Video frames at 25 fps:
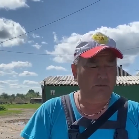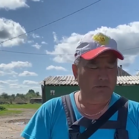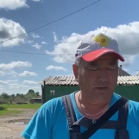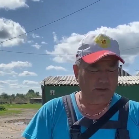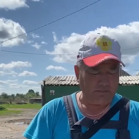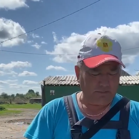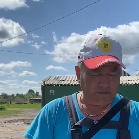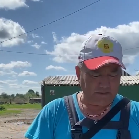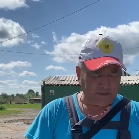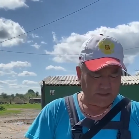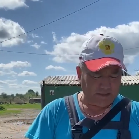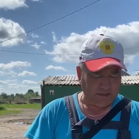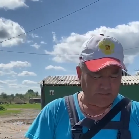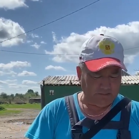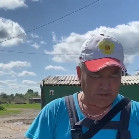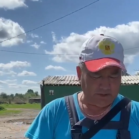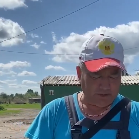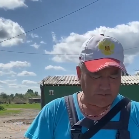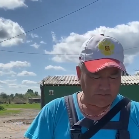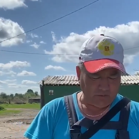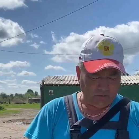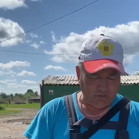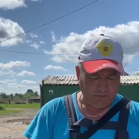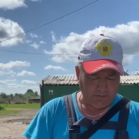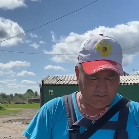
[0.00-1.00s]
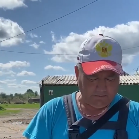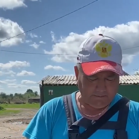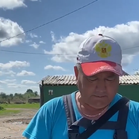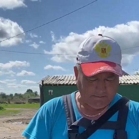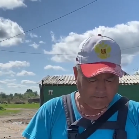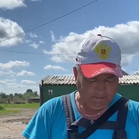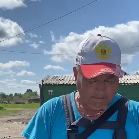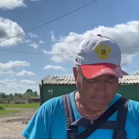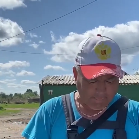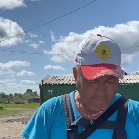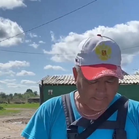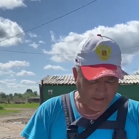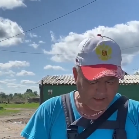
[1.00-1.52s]
мы написали письмо.
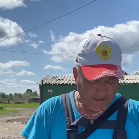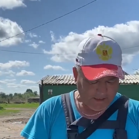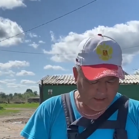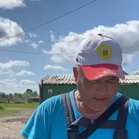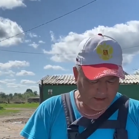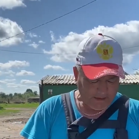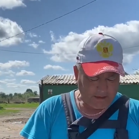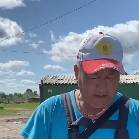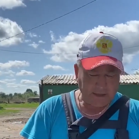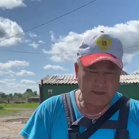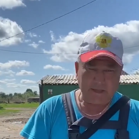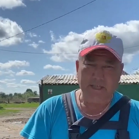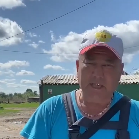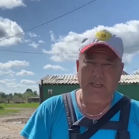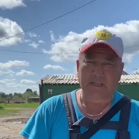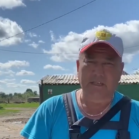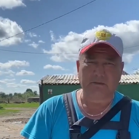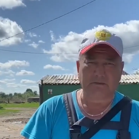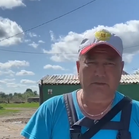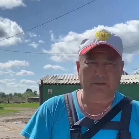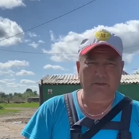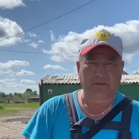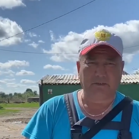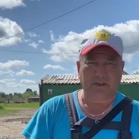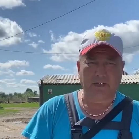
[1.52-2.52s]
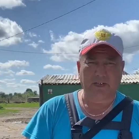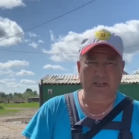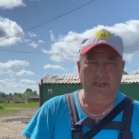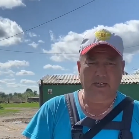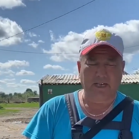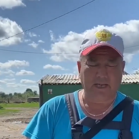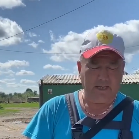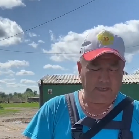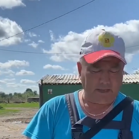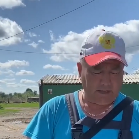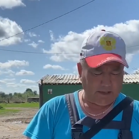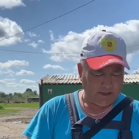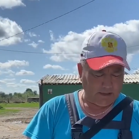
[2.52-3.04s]
10
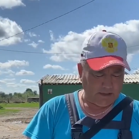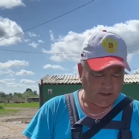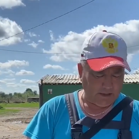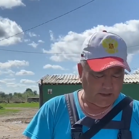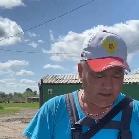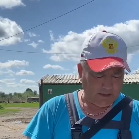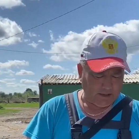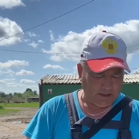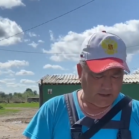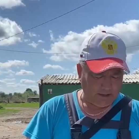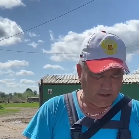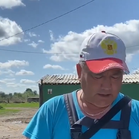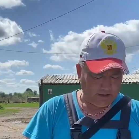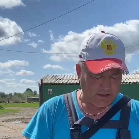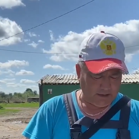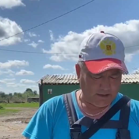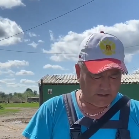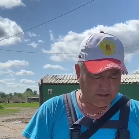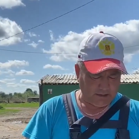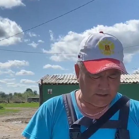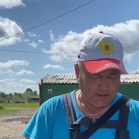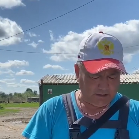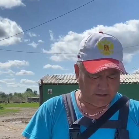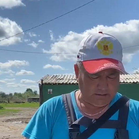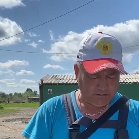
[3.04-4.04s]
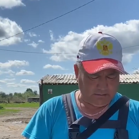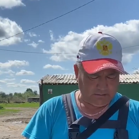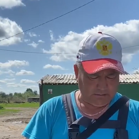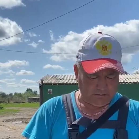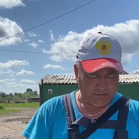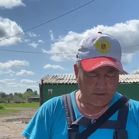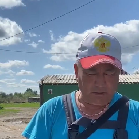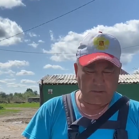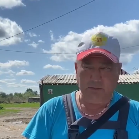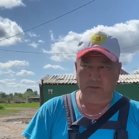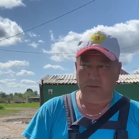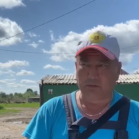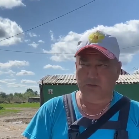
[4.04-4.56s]
февраля а,
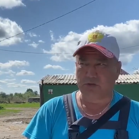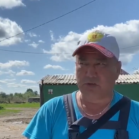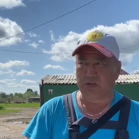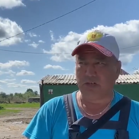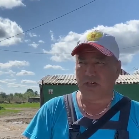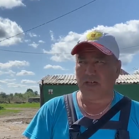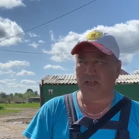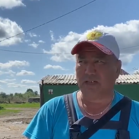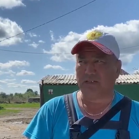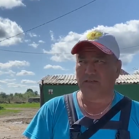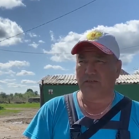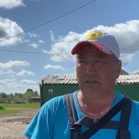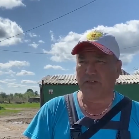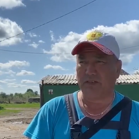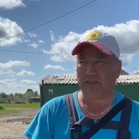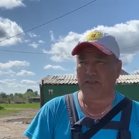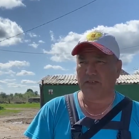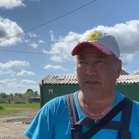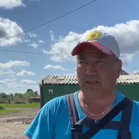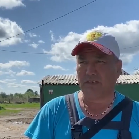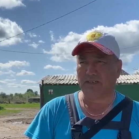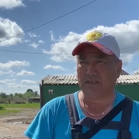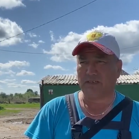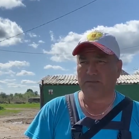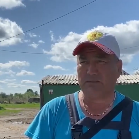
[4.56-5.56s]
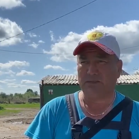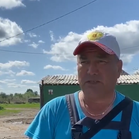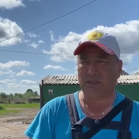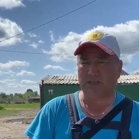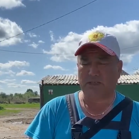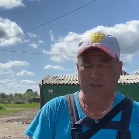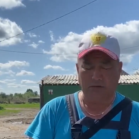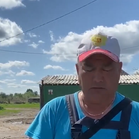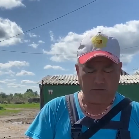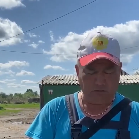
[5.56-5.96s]
мы получили ответ от заместителя